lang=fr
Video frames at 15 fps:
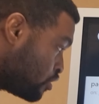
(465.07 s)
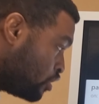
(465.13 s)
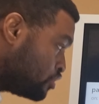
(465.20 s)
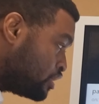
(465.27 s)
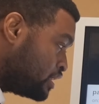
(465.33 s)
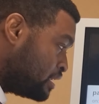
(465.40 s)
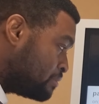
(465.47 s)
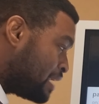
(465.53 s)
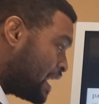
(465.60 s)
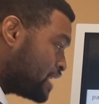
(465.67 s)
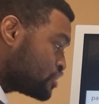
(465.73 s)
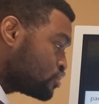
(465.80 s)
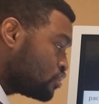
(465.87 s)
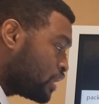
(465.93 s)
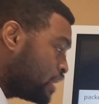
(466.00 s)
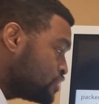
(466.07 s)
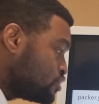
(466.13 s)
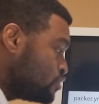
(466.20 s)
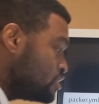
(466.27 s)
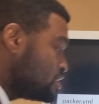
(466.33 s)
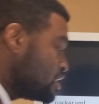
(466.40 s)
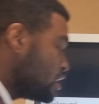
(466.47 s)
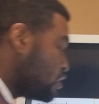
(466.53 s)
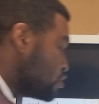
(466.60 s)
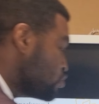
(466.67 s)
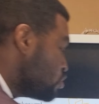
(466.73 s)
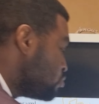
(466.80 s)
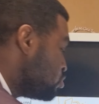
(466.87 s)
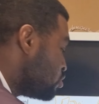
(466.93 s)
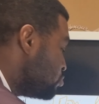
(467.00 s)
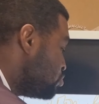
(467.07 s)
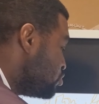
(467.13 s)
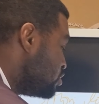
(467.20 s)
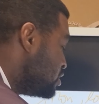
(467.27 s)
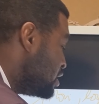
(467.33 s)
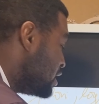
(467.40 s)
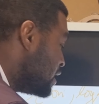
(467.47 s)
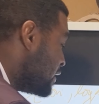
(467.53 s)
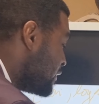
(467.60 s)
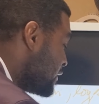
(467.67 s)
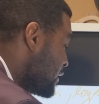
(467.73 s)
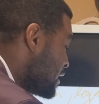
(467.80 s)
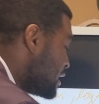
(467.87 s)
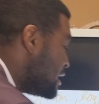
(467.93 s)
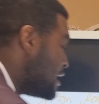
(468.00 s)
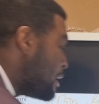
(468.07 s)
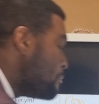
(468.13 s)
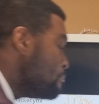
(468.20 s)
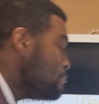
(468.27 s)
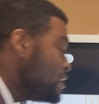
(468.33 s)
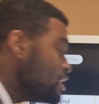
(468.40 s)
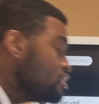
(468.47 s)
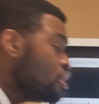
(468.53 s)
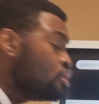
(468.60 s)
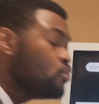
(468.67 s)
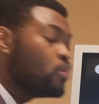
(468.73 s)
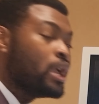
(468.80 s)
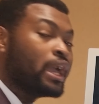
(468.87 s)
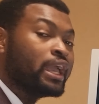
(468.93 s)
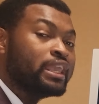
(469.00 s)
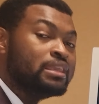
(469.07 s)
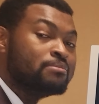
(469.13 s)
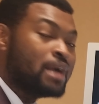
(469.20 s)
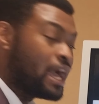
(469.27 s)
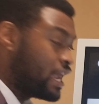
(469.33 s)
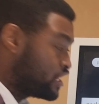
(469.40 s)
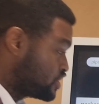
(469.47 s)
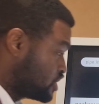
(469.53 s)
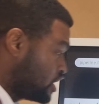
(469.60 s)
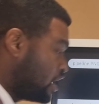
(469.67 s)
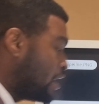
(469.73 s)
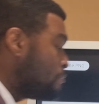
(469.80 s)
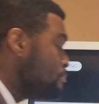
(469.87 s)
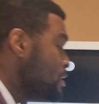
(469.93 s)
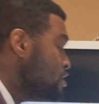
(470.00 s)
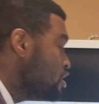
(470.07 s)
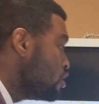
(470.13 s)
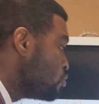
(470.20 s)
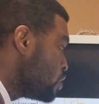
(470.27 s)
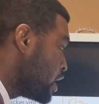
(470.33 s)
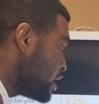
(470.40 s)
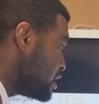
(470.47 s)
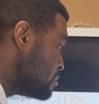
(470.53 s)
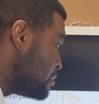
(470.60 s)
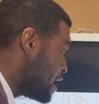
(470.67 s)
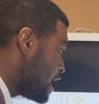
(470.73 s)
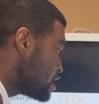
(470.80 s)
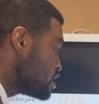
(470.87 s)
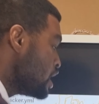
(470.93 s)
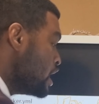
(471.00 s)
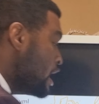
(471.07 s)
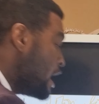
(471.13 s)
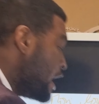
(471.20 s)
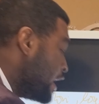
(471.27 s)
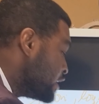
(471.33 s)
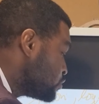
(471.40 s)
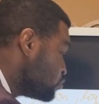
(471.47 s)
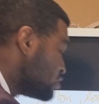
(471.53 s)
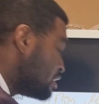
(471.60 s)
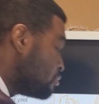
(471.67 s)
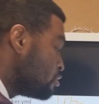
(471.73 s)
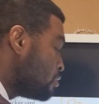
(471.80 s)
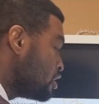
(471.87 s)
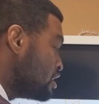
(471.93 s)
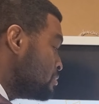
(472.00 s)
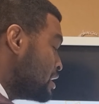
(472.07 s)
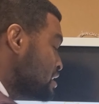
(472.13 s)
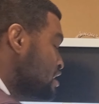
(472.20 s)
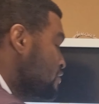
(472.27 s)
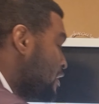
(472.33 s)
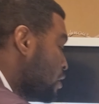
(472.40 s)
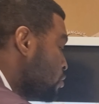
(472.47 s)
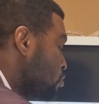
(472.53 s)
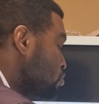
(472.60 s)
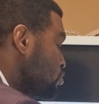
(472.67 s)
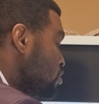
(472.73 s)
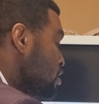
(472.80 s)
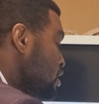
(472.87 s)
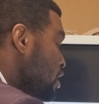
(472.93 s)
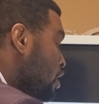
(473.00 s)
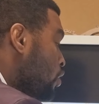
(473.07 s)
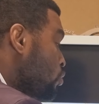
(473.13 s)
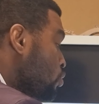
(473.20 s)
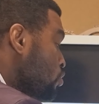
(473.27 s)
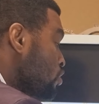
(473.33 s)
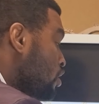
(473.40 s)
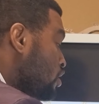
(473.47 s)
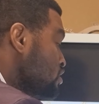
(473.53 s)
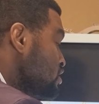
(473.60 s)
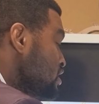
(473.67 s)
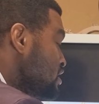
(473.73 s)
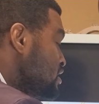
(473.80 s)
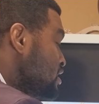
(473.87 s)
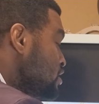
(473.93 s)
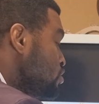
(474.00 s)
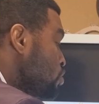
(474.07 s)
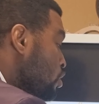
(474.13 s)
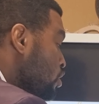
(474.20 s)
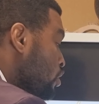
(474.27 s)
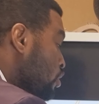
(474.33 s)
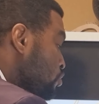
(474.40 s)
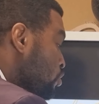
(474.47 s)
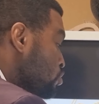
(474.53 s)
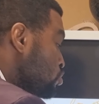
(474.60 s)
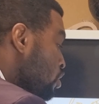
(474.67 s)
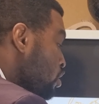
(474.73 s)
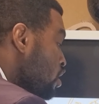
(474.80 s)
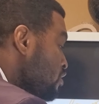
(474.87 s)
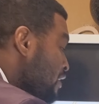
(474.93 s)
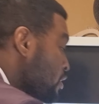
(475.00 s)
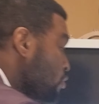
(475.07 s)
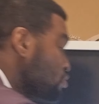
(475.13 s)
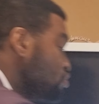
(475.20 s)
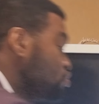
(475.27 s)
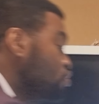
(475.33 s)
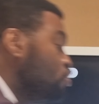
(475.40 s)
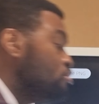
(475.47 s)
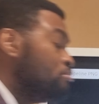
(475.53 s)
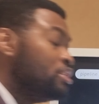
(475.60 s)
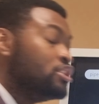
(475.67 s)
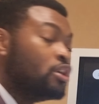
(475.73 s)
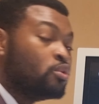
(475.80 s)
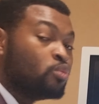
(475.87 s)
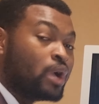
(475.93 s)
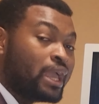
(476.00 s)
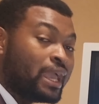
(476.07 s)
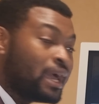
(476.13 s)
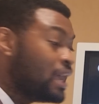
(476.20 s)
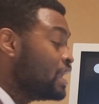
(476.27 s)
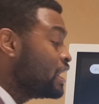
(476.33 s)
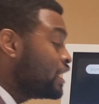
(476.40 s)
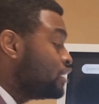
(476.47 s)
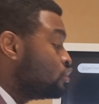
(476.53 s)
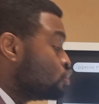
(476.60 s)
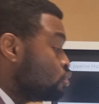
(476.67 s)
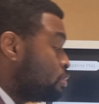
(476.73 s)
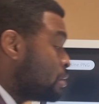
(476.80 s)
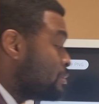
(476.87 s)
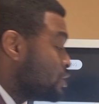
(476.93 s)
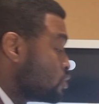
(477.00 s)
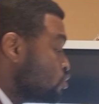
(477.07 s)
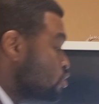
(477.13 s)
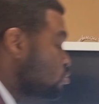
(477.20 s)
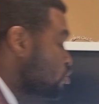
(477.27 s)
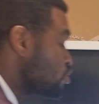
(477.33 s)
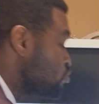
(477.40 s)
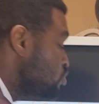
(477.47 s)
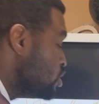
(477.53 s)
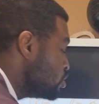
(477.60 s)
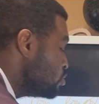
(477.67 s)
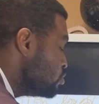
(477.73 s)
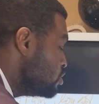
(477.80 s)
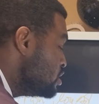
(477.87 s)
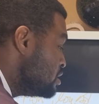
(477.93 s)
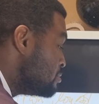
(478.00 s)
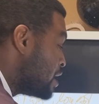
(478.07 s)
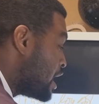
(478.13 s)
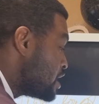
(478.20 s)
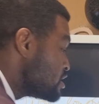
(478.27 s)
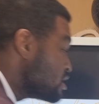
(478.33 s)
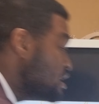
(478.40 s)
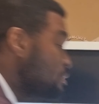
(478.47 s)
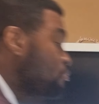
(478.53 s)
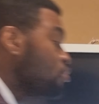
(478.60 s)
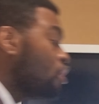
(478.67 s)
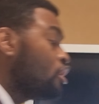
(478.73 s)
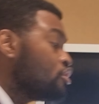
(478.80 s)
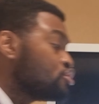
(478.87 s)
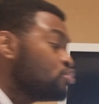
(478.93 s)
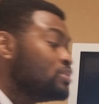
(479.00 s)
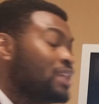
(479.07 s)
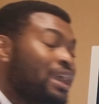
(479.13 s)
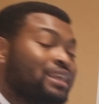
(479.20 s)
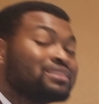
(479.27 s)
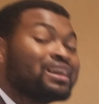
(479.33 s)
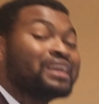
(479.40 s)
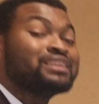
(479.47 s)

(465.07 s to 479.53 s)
golden image sera utilisée ensuite pour builder la middleware image. La middleware image est tout simplement l'image qui va contenir, en l'occurrence ici, Docker. Donc Docker va constituer le middleware et donc nous permettre de produire une image qui pourra ensuite être